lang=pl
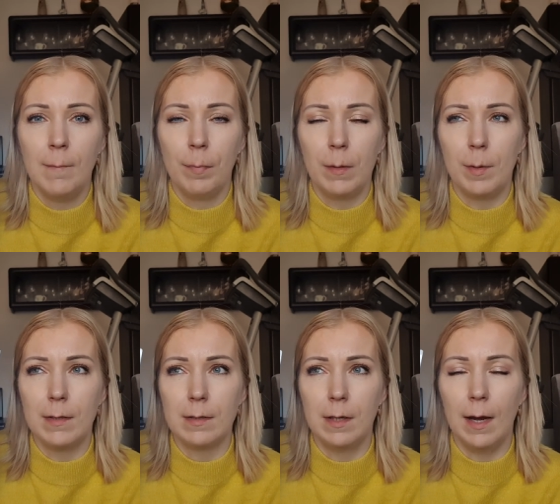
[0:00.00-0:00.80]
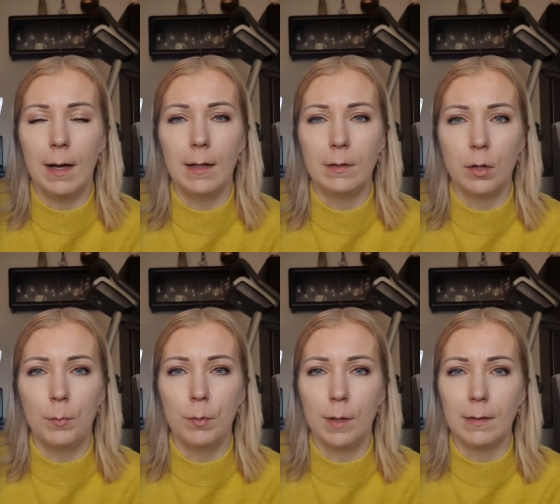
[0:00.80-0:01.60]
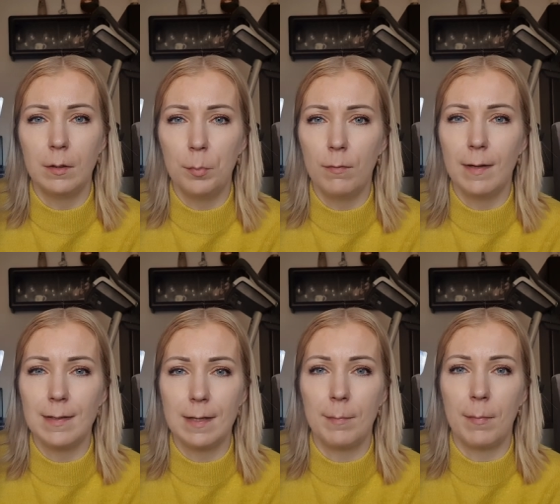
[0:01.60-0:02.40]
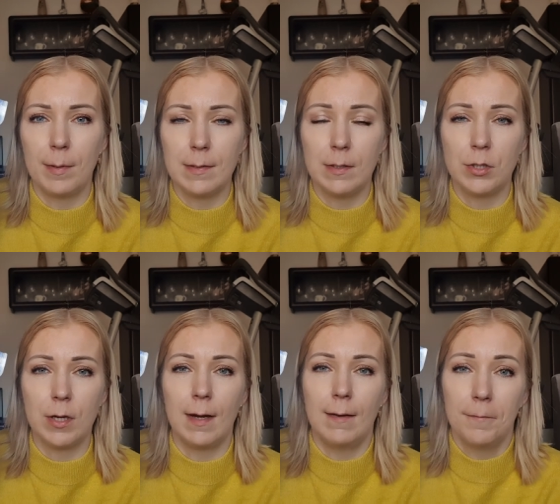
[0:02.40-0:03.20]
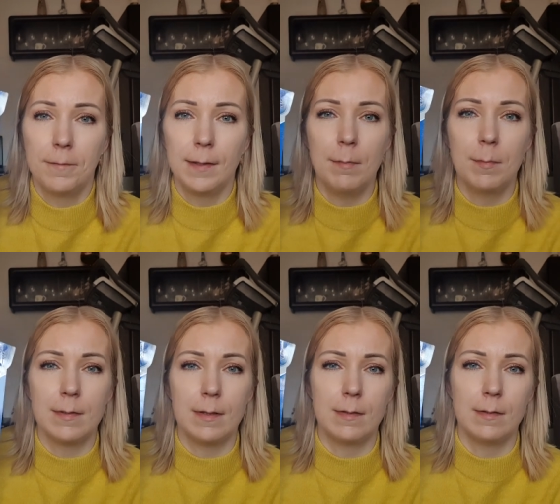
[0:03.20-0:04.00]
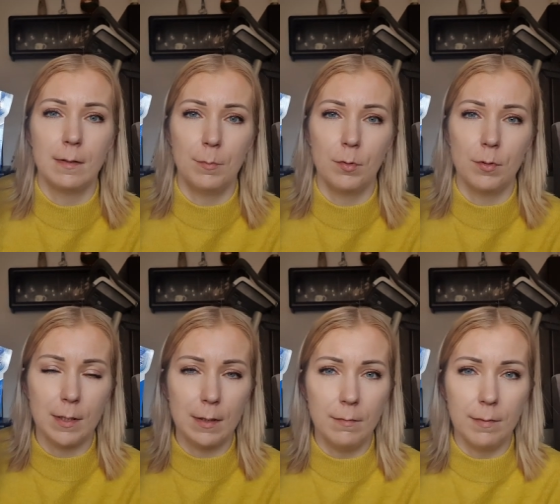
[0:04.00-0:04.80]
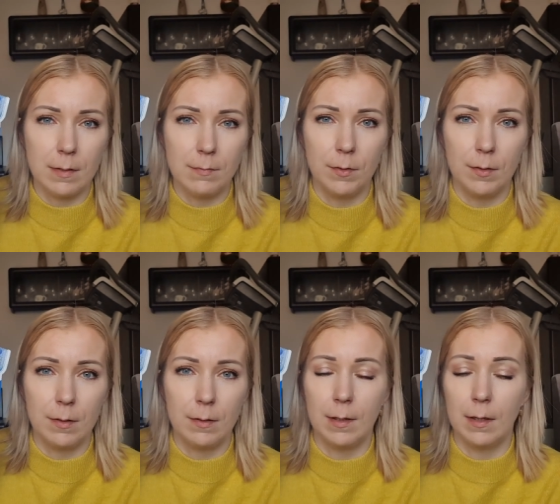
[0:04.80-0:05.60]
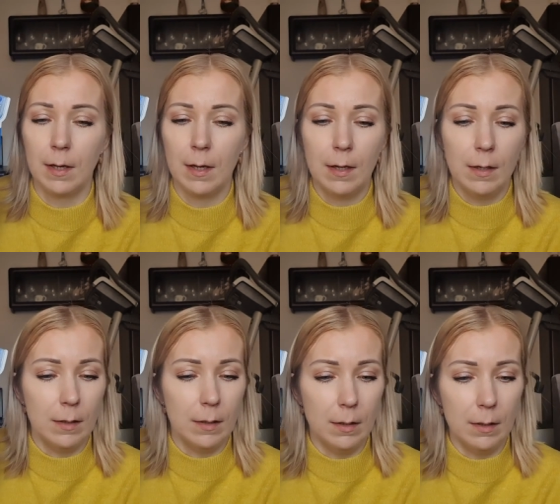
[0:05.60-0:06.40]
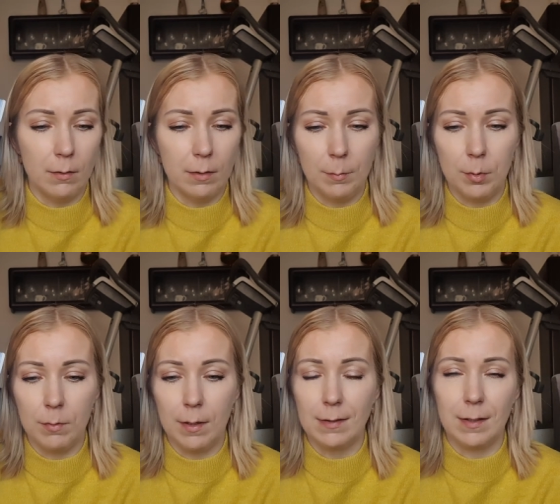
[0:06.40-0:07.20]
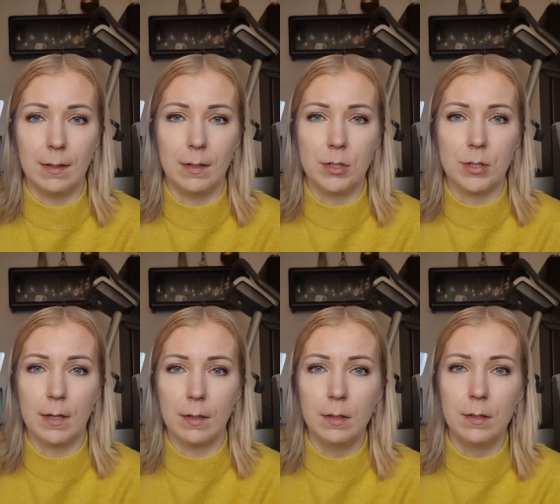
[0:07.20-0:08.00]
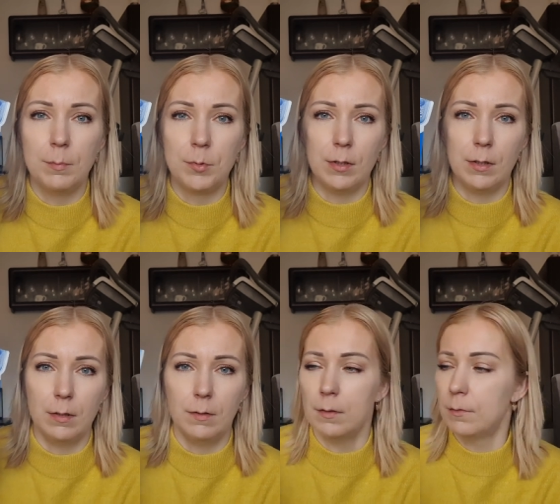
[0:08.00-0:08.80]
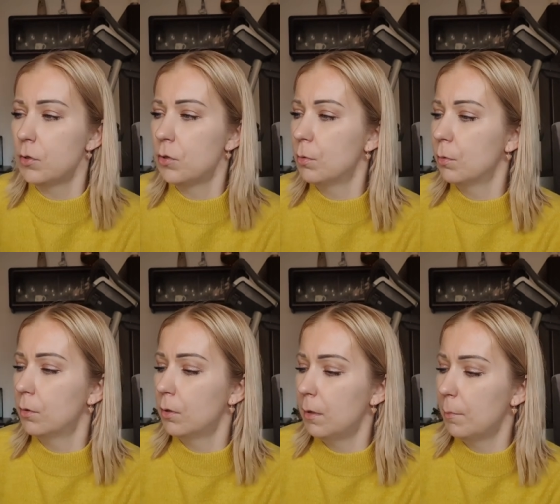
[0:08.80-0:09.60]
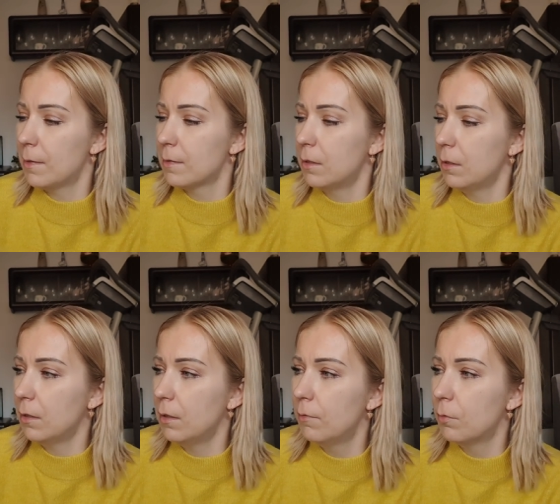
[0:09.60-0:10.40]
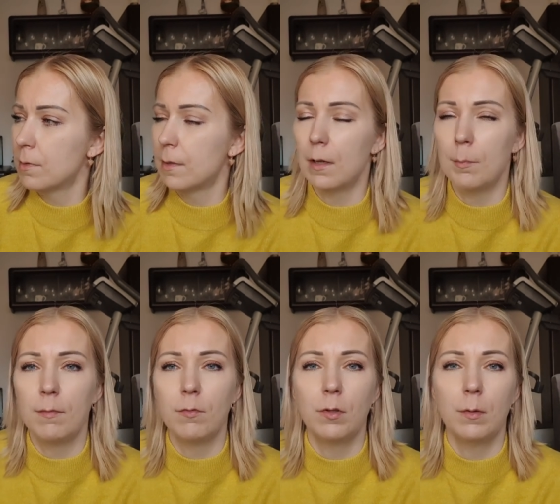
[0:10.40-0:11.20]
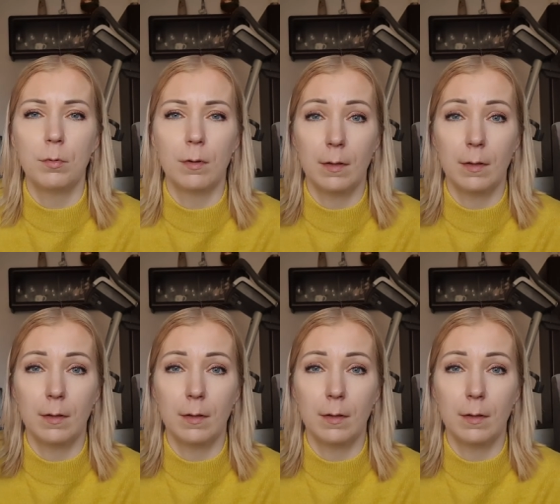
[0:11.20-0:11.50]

te maski, ale to była typowa sama maseczka. W tej maseczce nie było żadnej warstwy ochronnej i ona była tragiczna. Nigdy przenigdy w życiu do tej maski nie wrócę, na pewno nie była